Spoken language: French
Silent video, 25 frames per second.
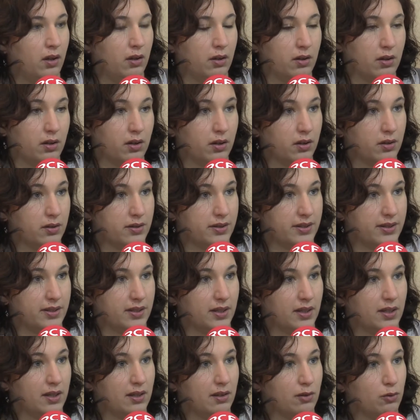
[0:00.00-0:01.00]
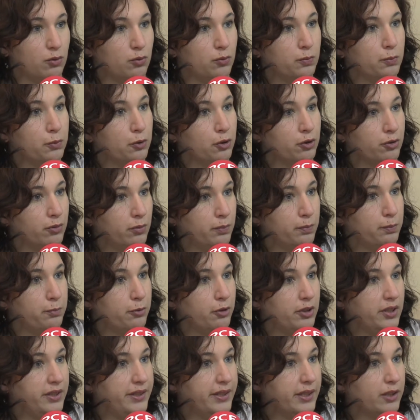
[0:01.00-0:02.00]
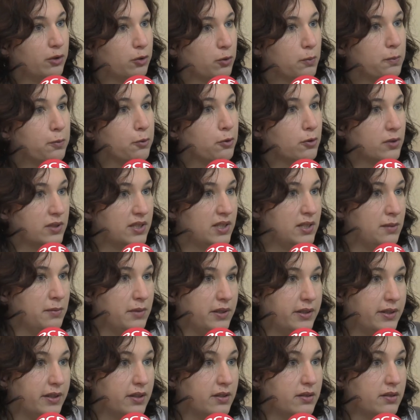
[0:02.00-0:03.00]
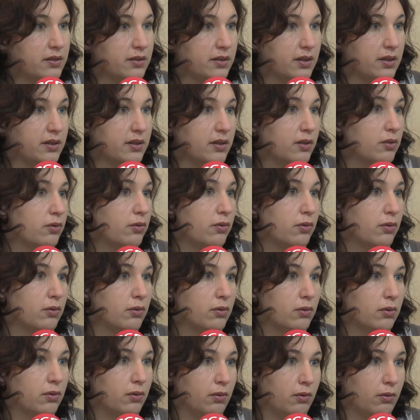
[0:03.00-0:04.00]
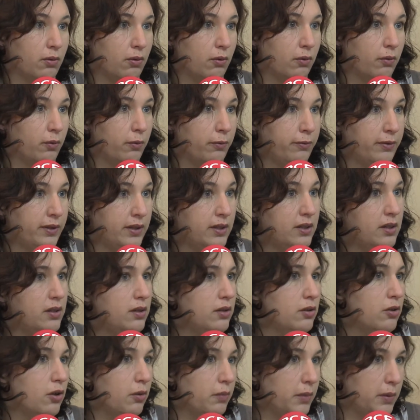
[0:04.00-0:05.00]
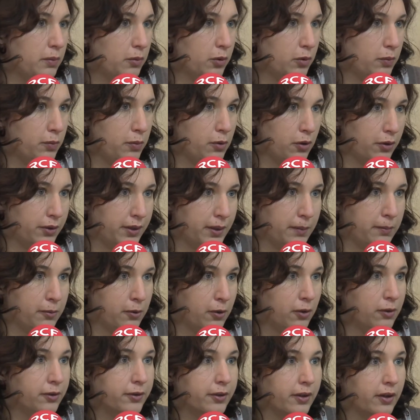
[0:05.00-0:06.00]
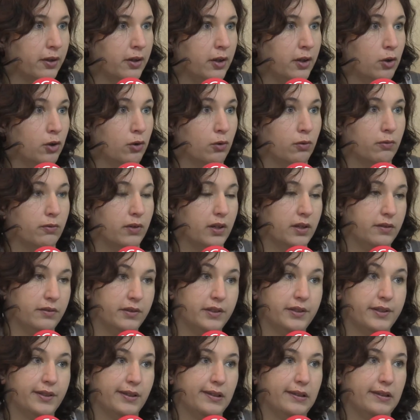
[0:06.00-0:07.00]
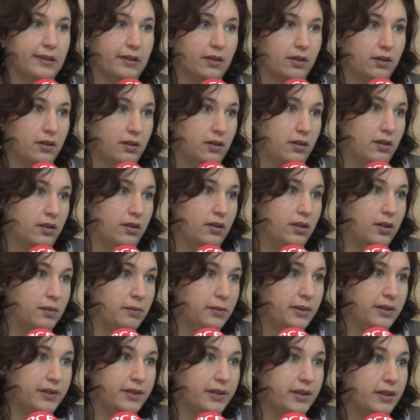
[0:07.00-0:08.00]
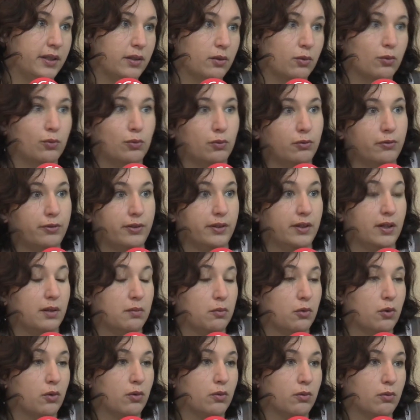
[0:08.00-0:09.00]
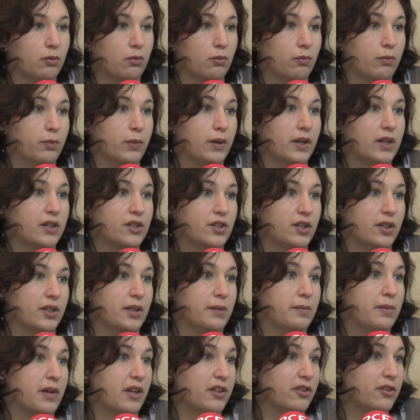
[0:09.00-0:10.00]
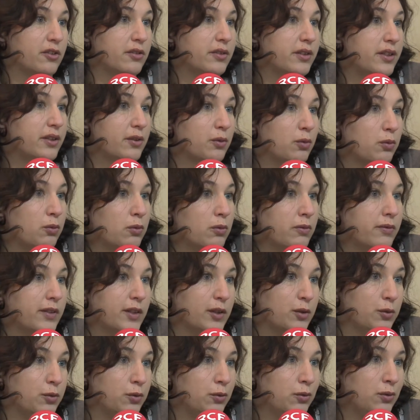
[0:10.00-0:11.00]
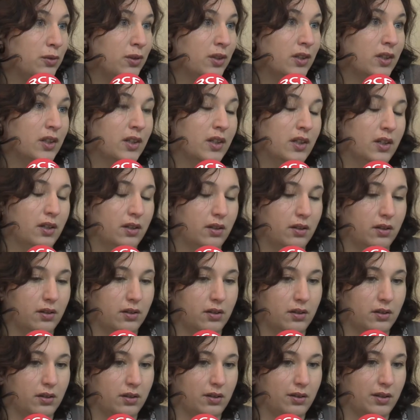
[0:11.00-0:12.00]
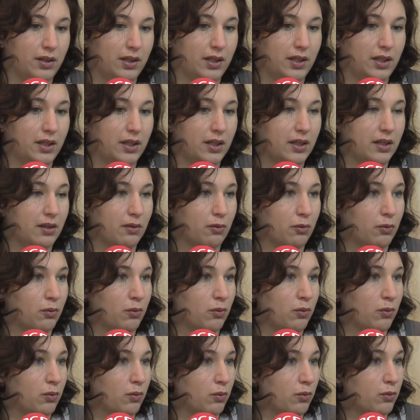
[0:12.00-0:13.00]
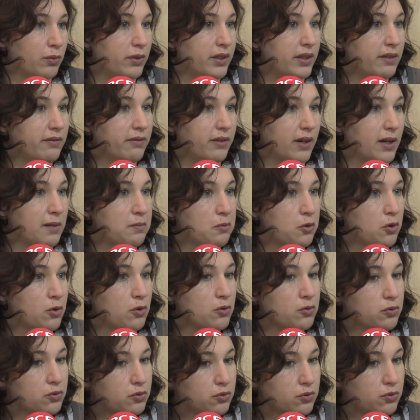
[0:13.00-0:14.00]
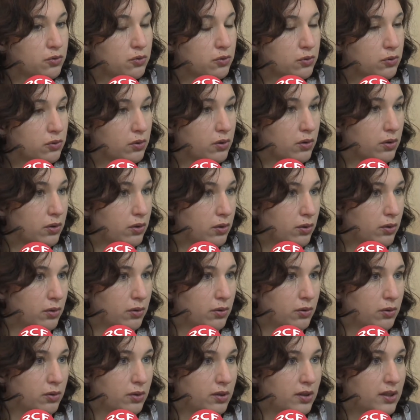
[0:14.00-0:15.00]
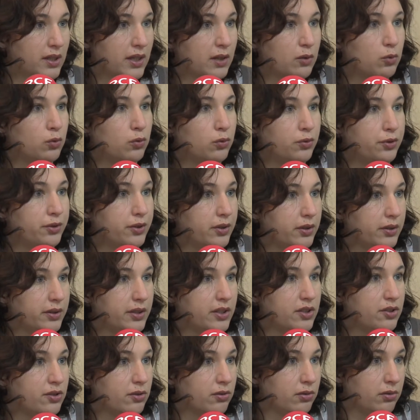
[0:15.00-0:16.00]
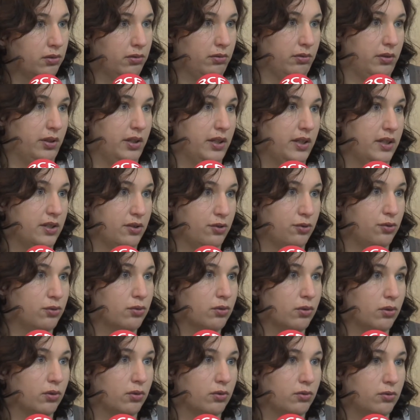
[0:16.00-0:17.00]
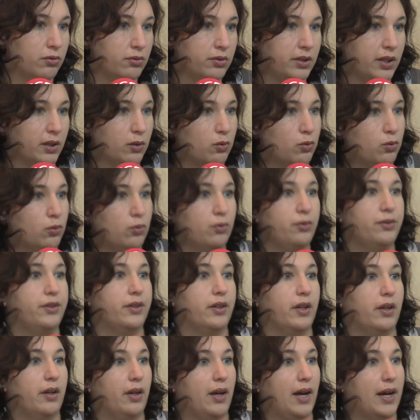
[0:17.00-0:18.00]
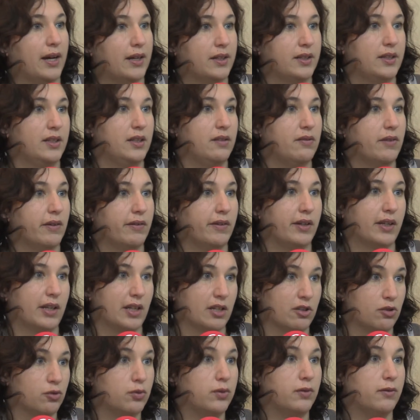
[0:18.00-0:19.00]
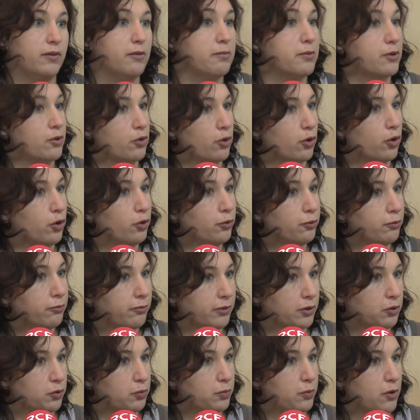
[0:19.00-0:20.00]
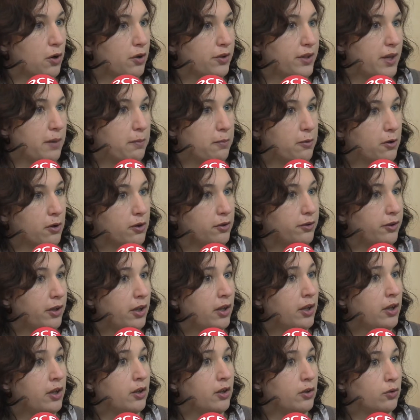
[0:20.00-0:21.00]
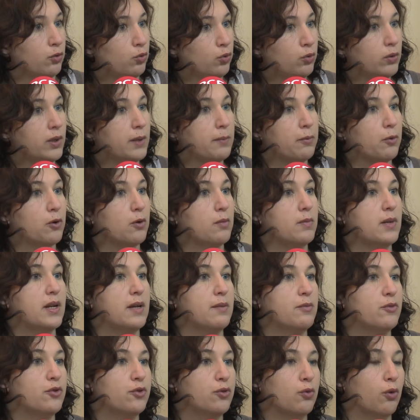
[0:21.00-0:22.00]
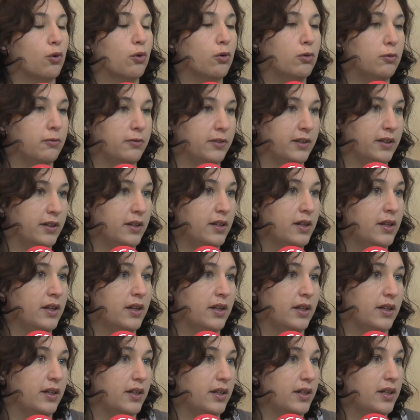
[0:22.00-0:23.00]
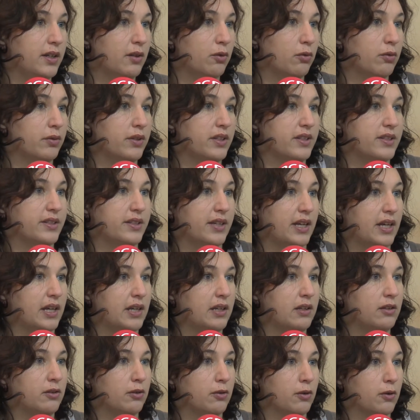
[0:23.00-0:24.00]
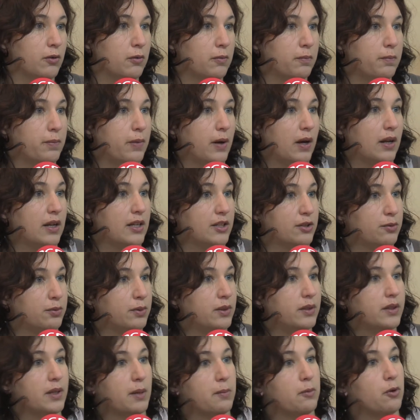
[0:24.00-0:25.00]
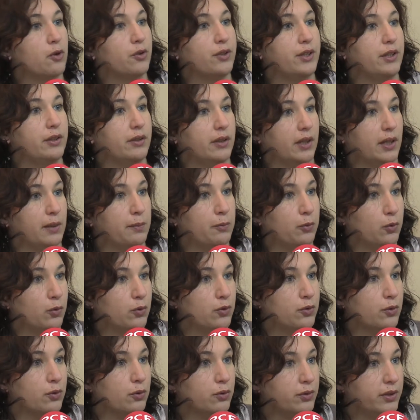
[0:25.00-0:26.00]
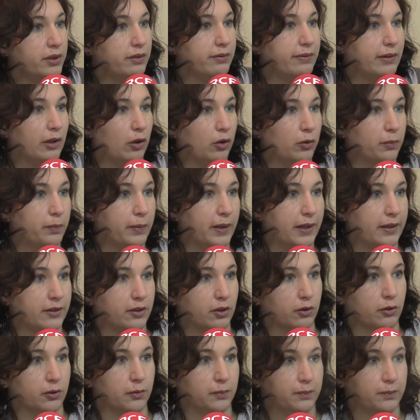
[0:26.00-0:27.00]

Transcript: Euh, c'est une, politique de proximité, c'est-à-dire que euh, on fait énormément de porte-à-porte. On va éviter les, meetings où finalement on prêche à des personnes qui sont convaincues et on, est vraiment sur l'écoute des gens et sur une écoute active avec un suivi, parce que quand on fait du porte-à-porte, tous les problèmes sont relevés et on essaye euh, par la suite d'apporter une réponse aux différentes personnes.